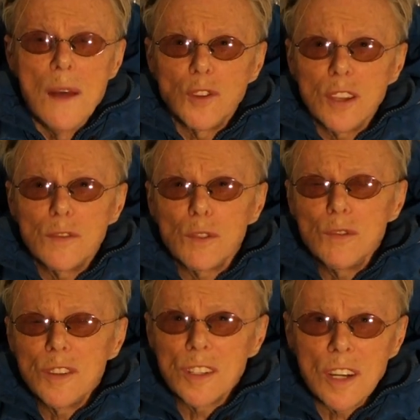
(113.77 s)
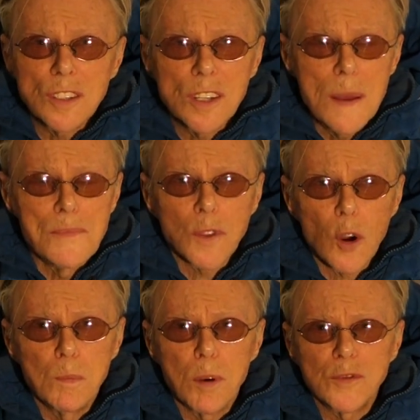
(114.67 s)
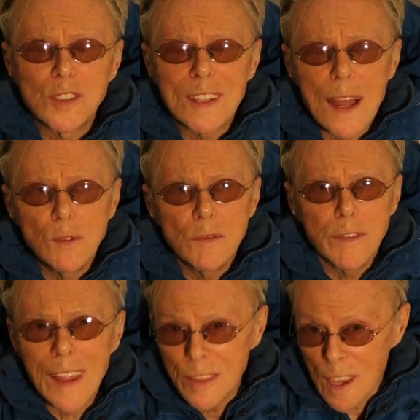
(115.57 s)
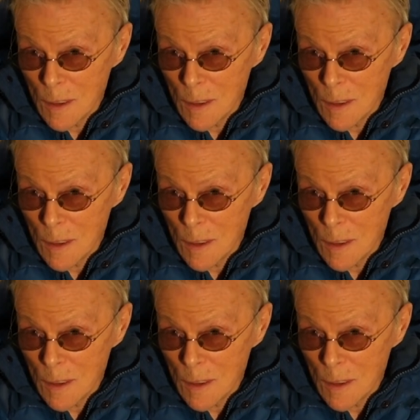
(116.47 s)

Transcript: To jest w gruncie rzeczy o powstaniu Wandei.